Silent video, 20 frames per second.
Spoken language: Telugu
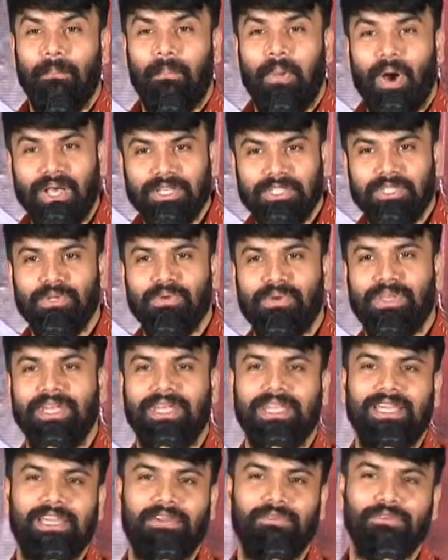పాజిటివ్
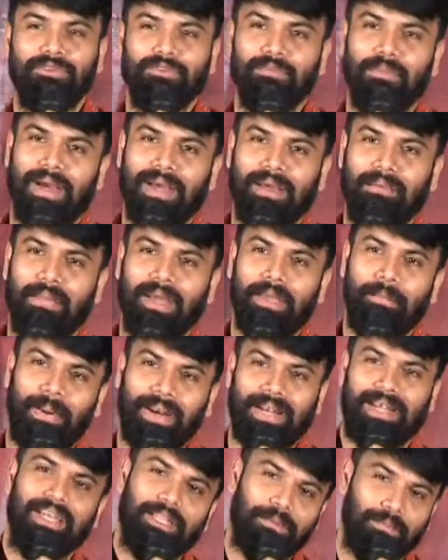క్రిటిక్ రివ్యూస్ మా మా
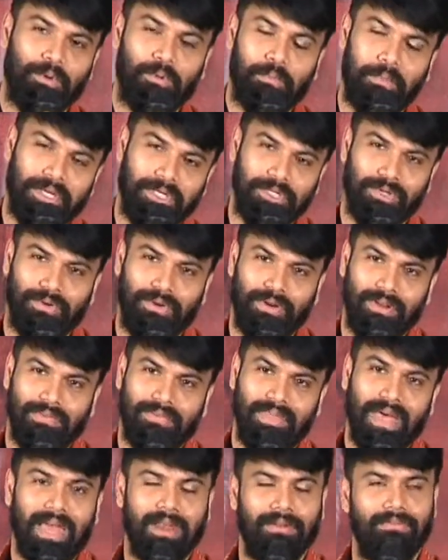పెట్టలేదు బుక్ మై షో వాళ్ళు
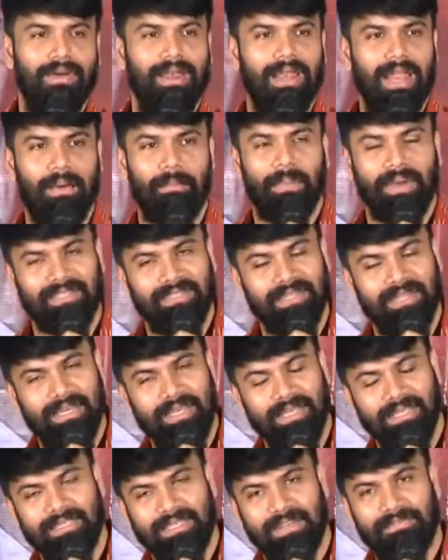దానివల్ల ఆ
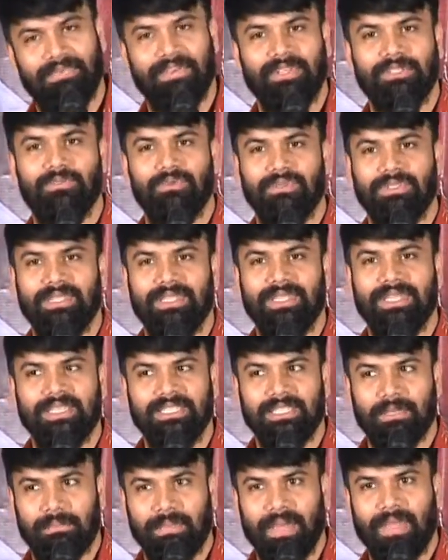పర్సంటేజ్ డిఫరెన్స్
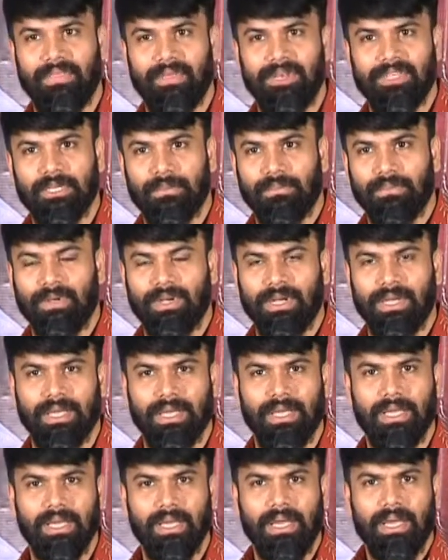వచ్చిందని చెప్పి అందరూ చెప్తుంటే
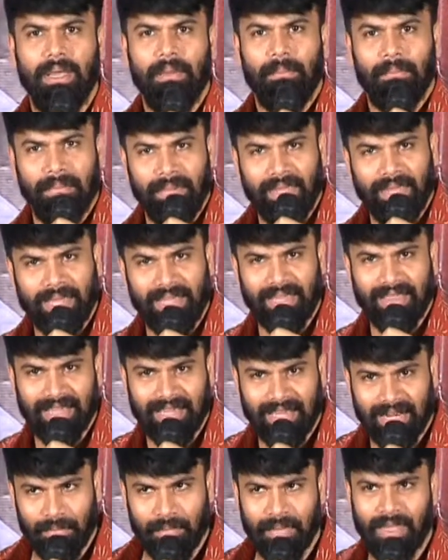మీకు
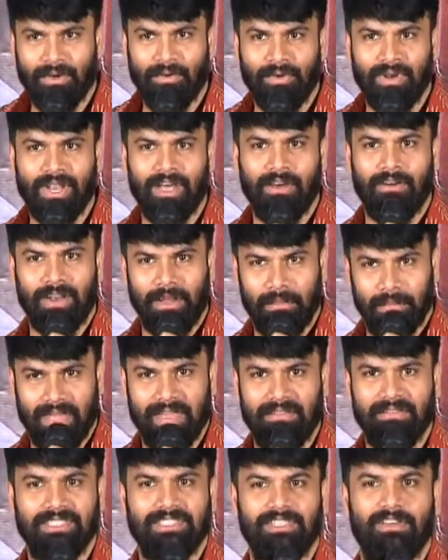ఎందుకన్నా మేమున్నామన్నా
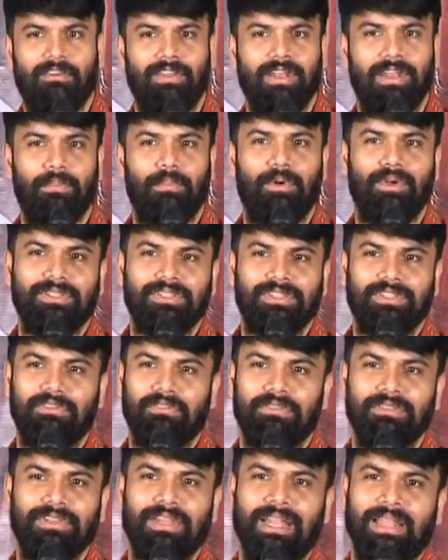మేమిస్తామన్నా పాజిటివ్
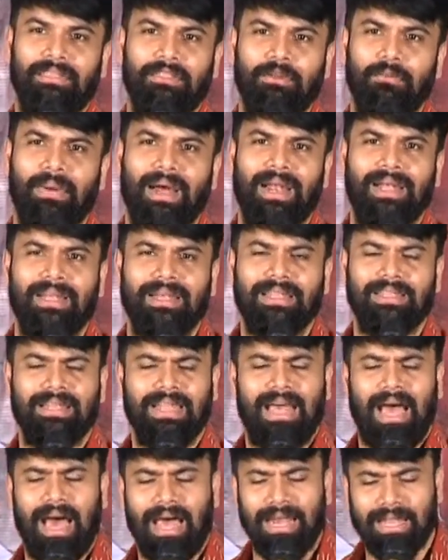రివ్యూస్ అని అందరూ
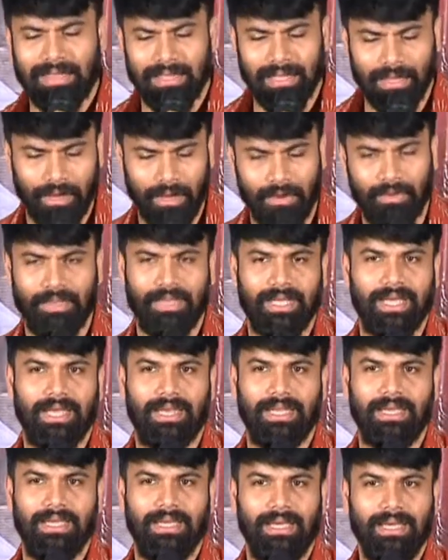మాట్లాడుతుంటే ఆనందంగా ఉంది
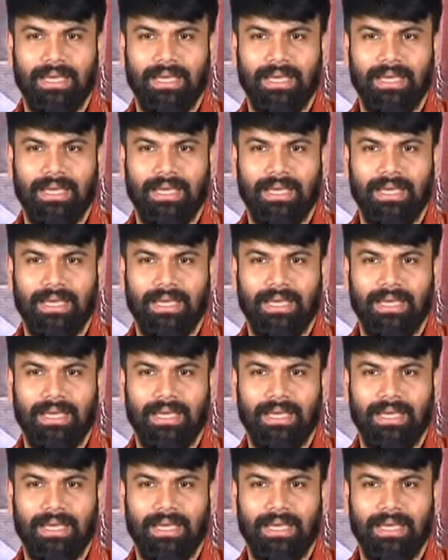కానీ